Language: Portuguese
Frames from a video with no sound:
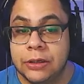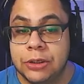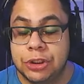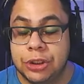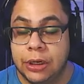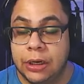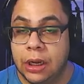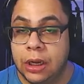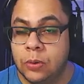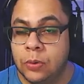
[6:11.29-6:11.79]

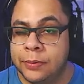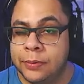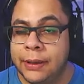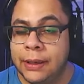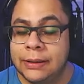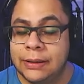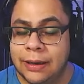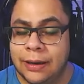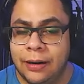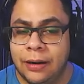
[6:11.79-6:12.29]
Tirando um
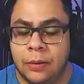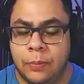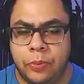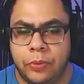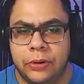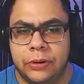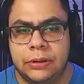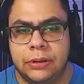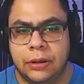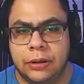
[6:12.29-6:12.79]
detalhe
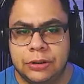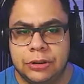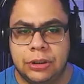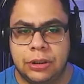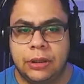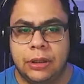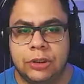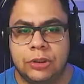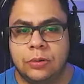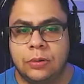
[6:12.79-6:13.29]
importante,
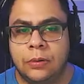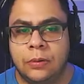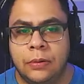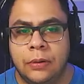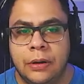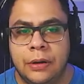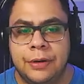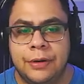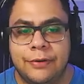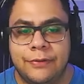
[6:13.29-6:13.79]
aí deixa eu
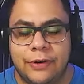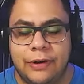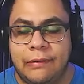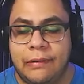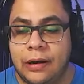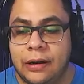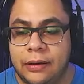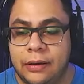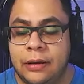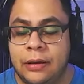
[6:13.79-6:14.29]

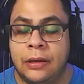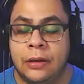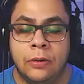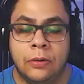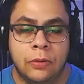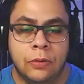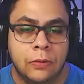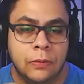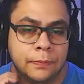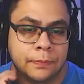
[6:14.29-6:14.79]
falar aqui que
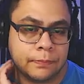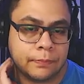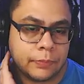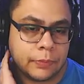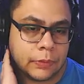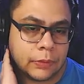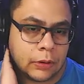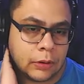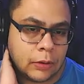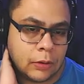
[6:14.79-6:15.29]
eu,
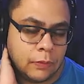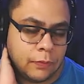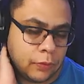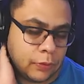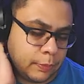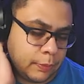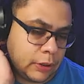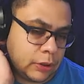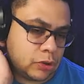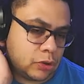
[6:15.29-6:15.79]
eu
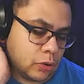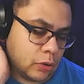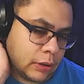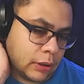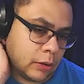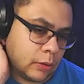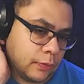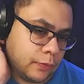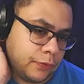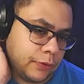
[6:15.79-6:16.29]
vou
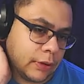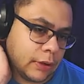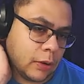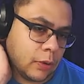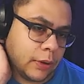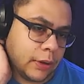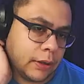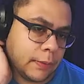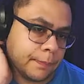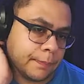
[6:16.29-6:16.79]
mencionar no
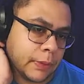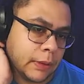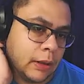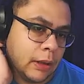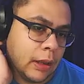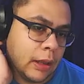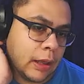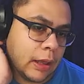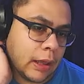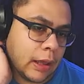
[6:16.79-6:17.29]
final aí.
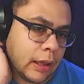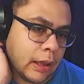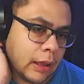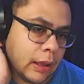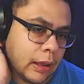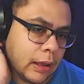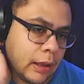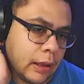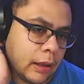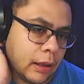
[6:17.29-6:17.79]

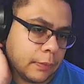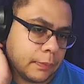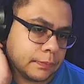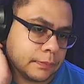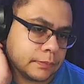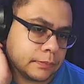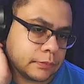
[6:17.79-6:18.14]
É,